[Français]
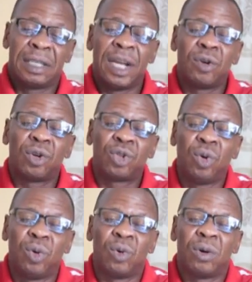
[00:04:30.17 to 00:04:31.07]
De nos
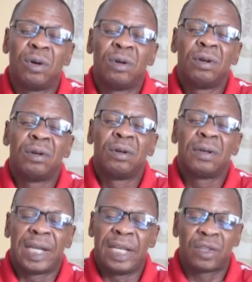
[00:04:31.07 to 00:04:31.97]
jours,
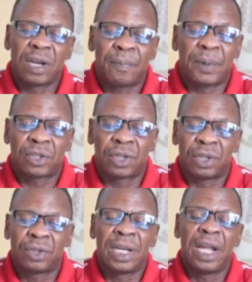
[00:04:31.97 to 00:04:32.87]
Christ n'a pas
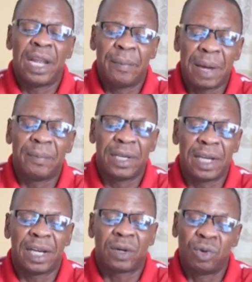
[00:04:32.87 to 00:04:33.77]
changé, il est le même
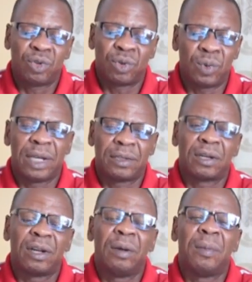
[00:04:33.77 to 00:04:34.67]
hier, aujourd'hui,
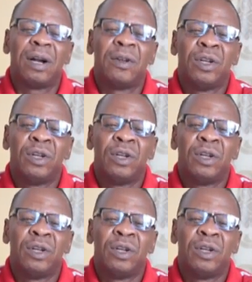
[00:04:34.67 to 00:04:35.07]
éternellement.